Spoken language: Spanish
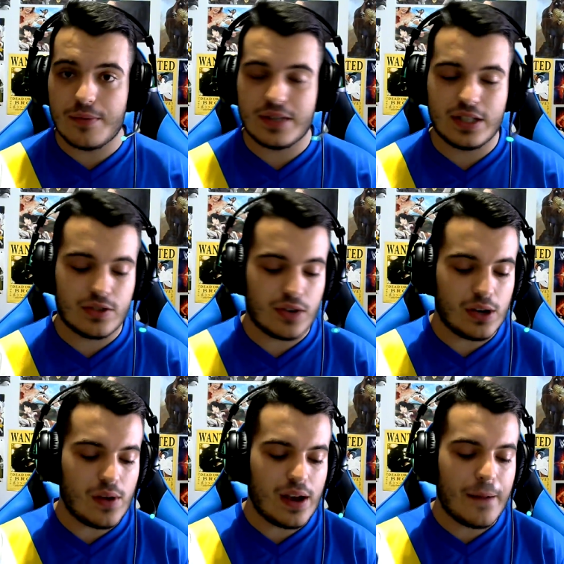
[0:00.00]
dicho que
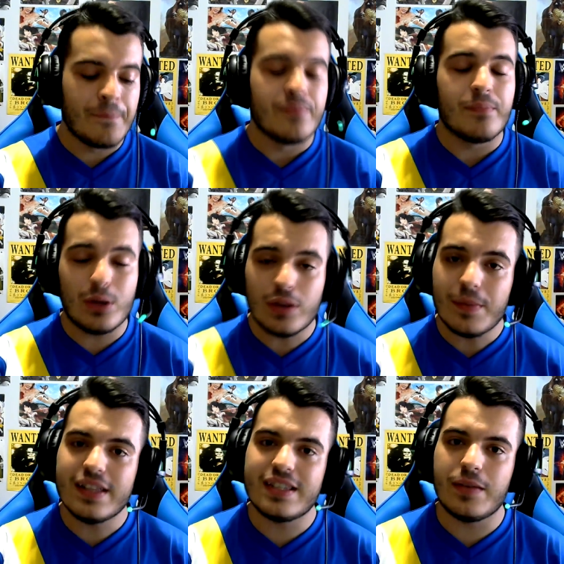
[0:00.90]
lo haga, pero
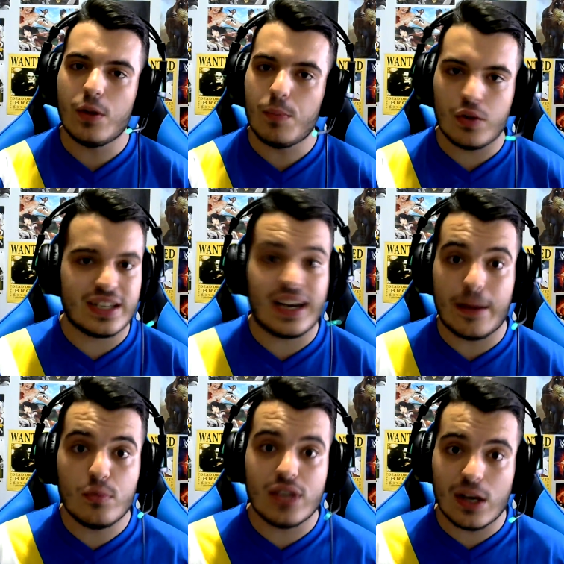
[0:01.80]
también de este vídeo podéis
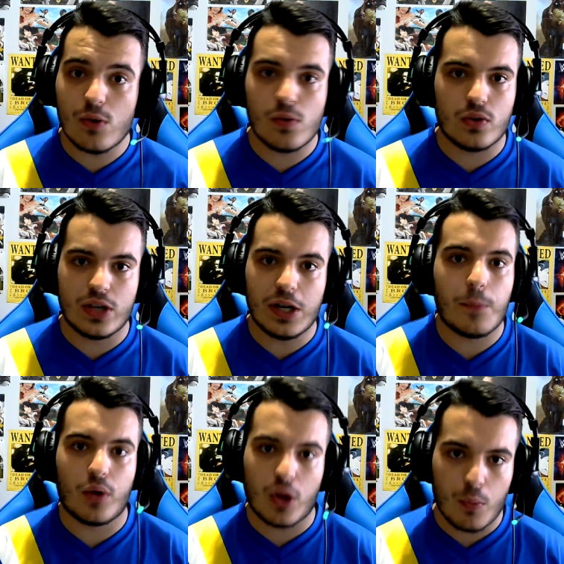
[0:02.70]
sacar muchas conclusiones,
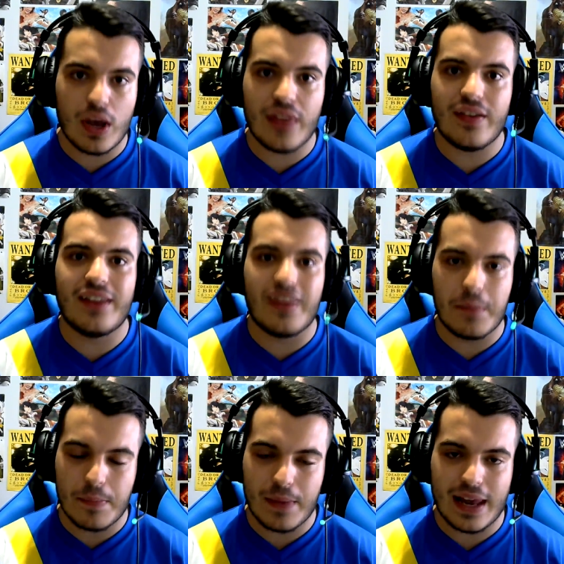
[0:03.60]
porque os voy a decir de
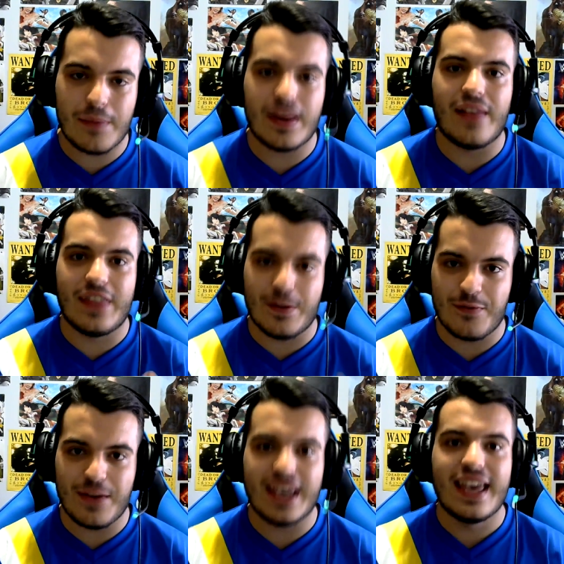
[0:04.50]
mi palabra, de
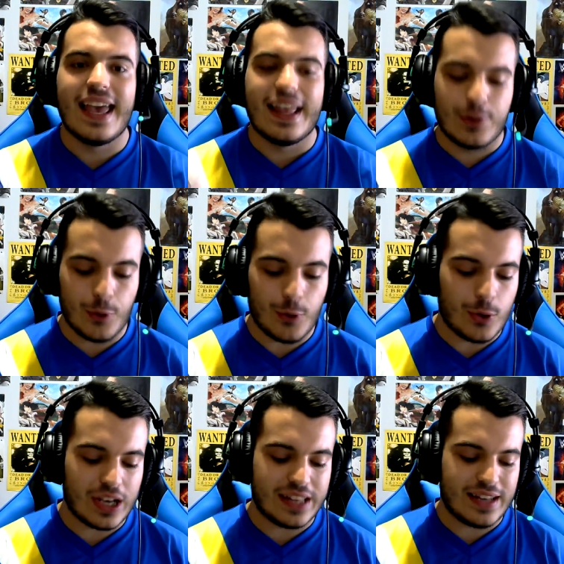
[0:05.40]
fe, todo
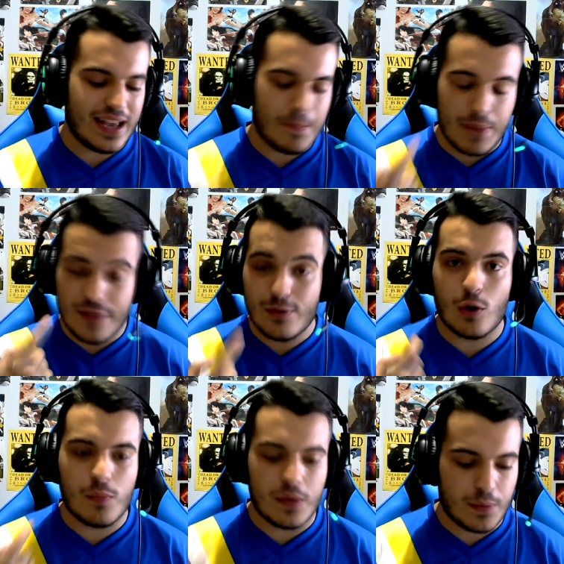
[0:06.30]
lo que trae,
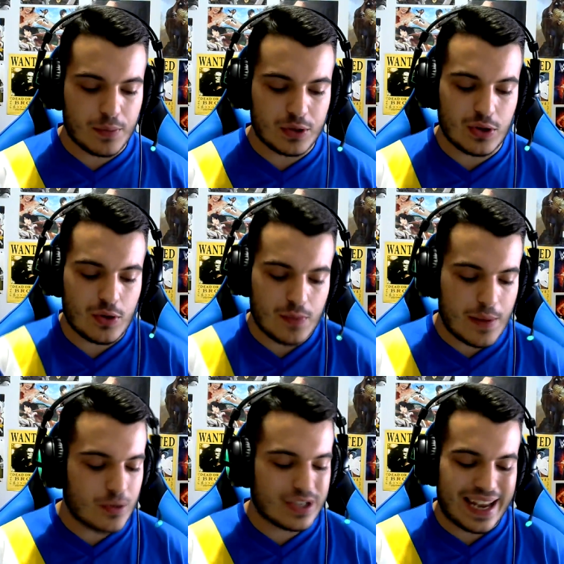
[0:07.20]
viéndolo con mis propios ojos,
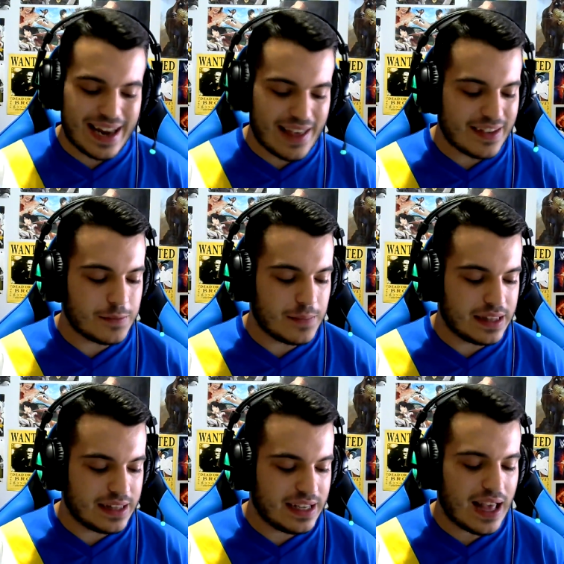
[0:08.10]
vamos, que nada es
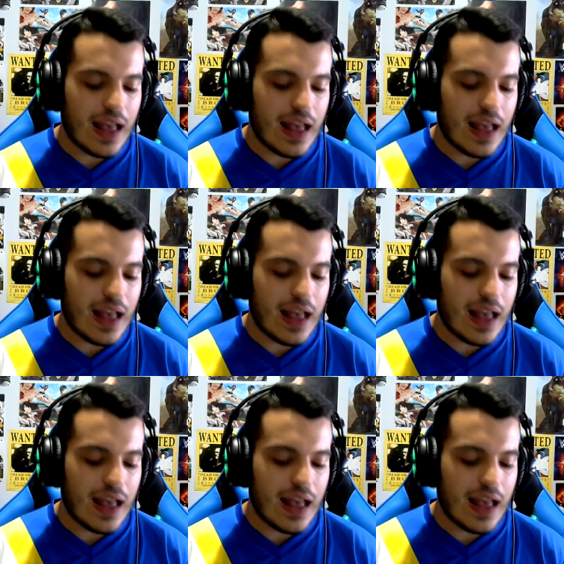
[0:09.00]
mentira.